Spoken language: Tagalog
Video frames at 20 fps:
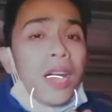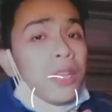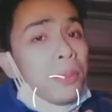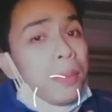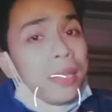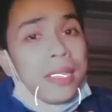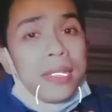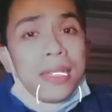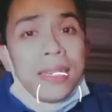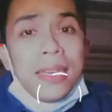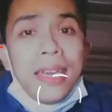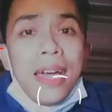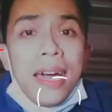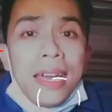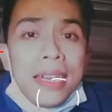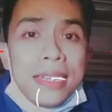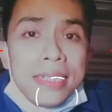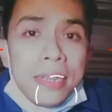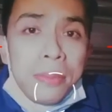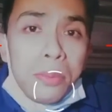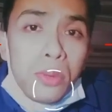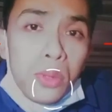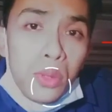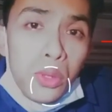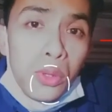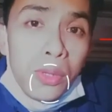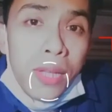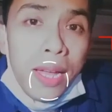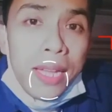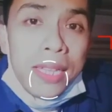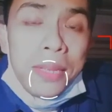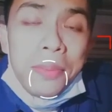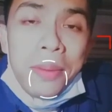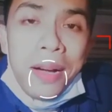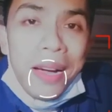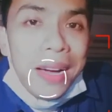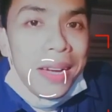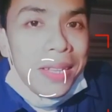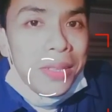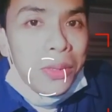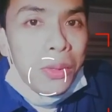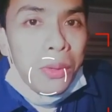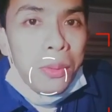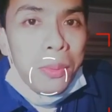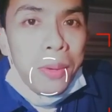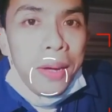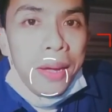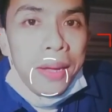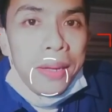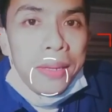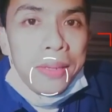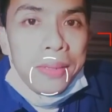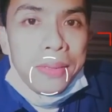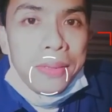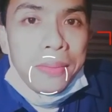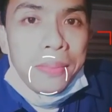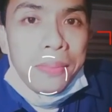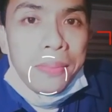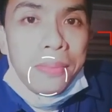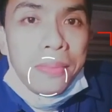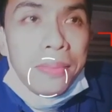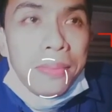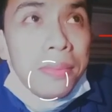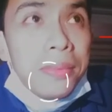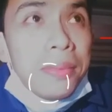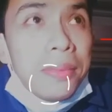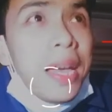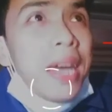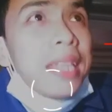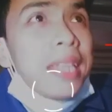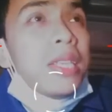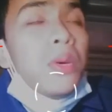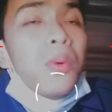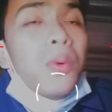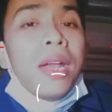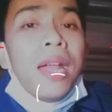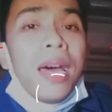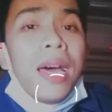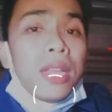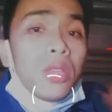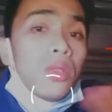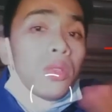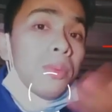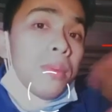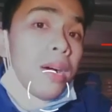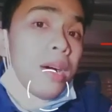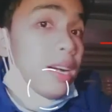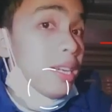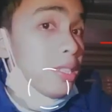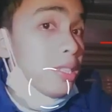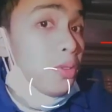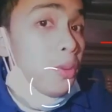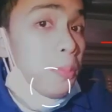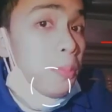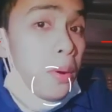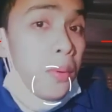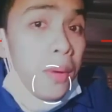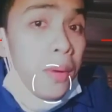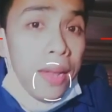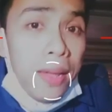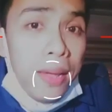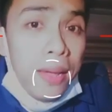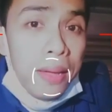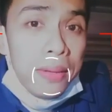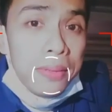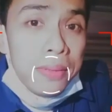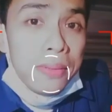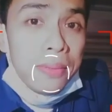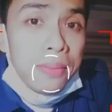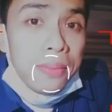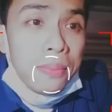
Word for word: Ano ba nangyayari sa mundo natin mga katropa? Dati wala to mga katropa, wala.